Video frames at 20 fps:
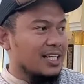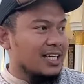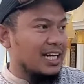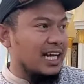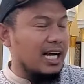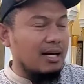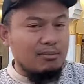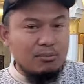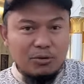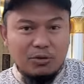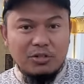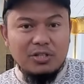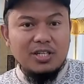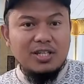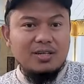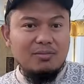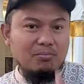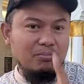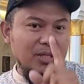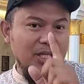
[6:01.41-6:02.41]
namun
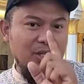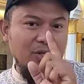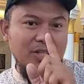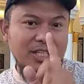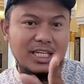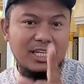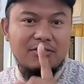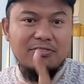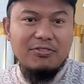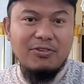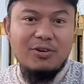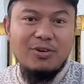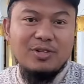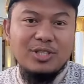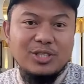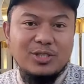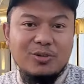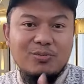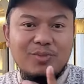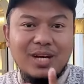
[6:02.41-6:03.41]
menurut info
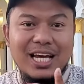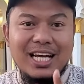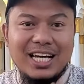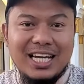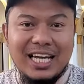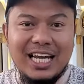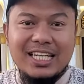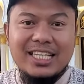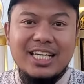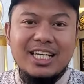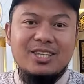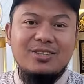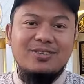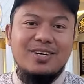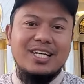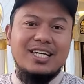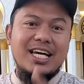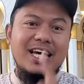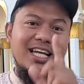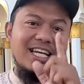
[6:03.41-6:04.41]
jumlah kerannya itu
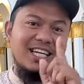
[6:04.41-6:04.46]
ada